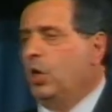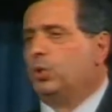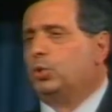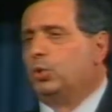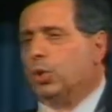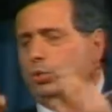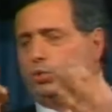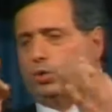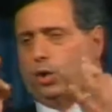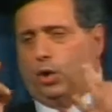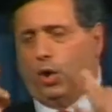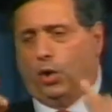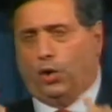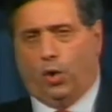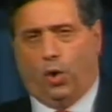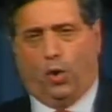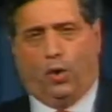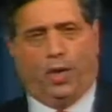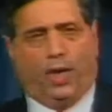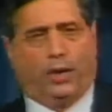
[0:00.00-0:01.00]
tutto
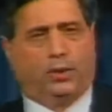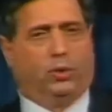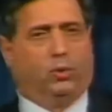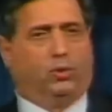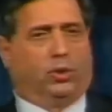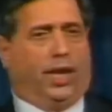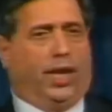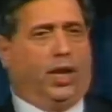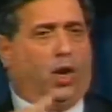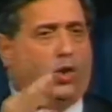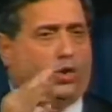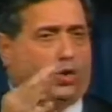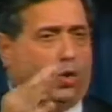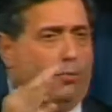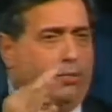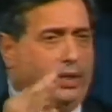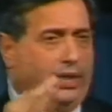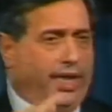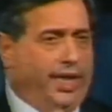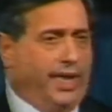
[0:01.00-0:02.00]
l'onore, tutta la nostra
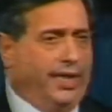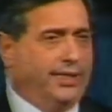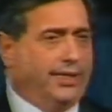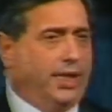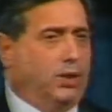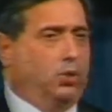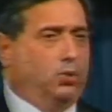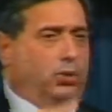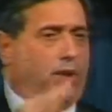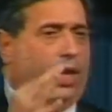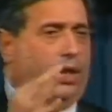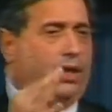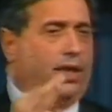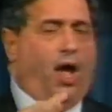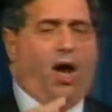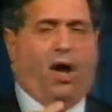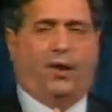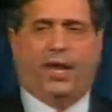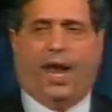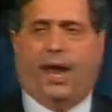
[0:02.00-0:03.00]
obbedienza, tutta la
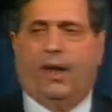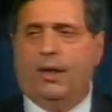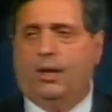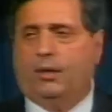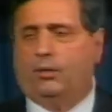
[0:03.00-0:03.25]
gloria.